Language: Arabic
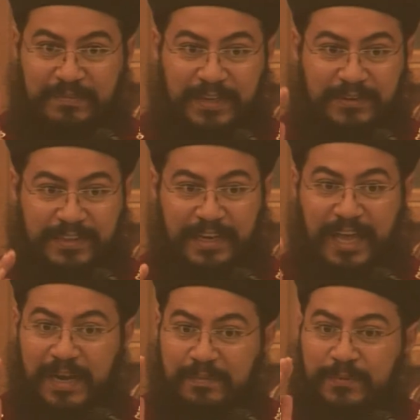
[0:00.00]
دوت
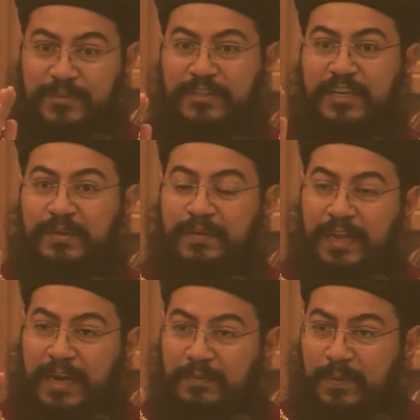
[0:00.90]
القلب مستقيم
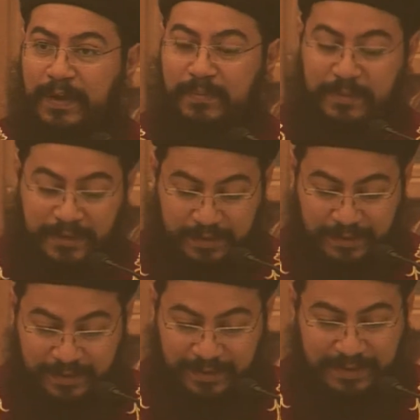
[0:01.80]
القلب مع ربنا
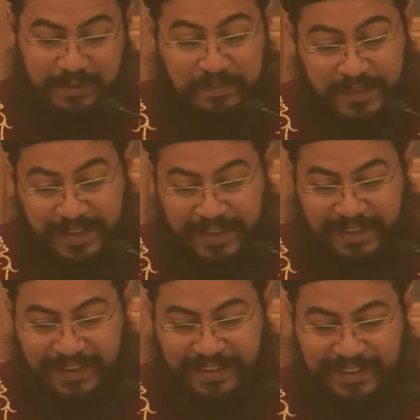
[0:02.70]
ربنا
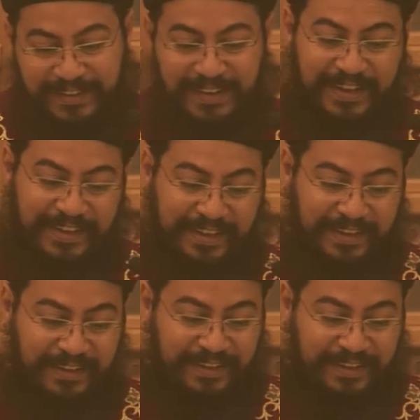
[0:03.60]
ايه ينجيه